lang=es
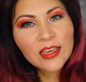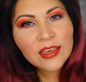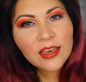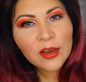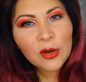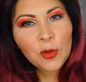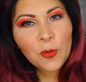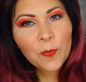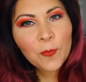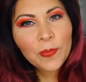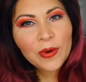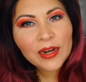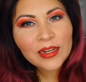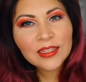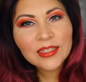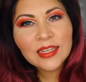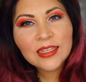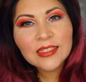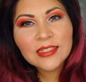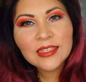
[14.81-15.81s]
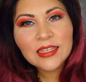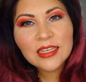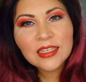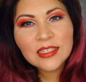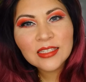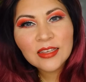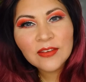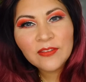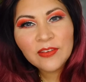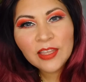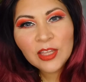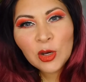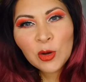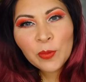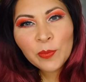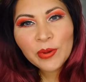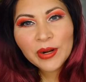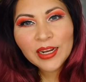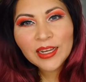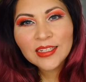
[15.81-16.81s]
que compartas este video
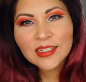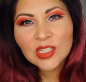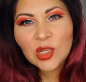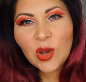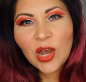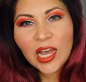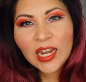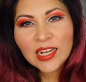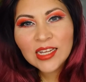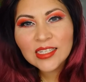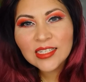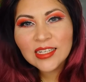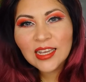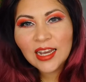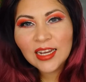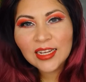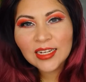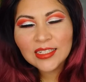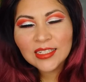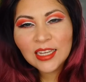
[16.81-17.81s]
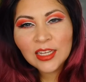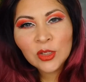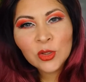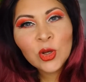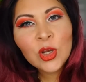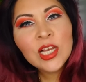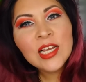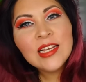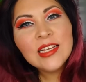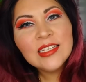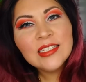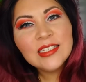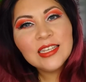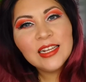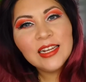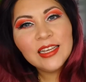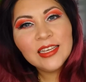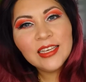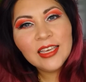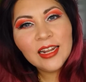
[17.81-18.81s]
para que esta hojana siga creciendo. Se
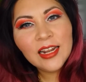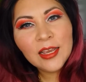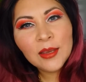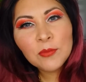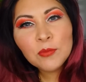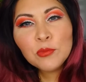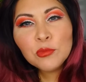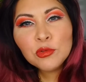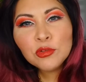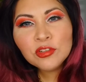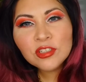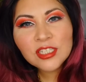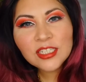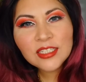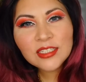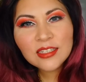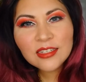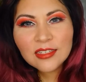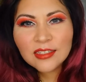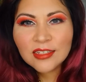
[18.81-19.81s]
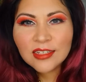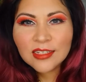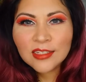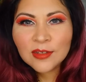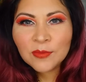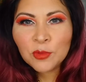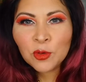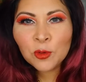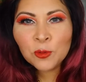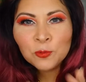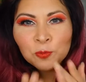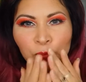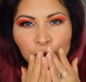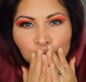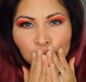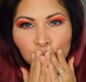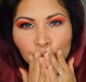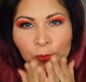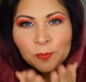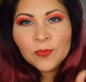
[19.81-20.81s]
les quiere muchísimo.
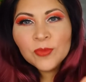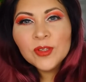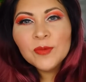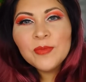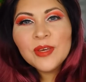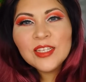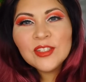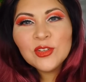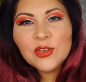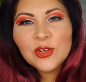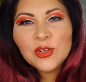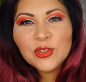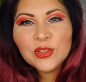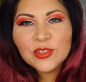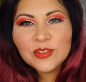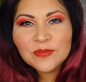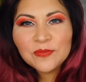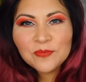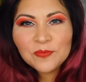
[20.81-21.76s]
Besos.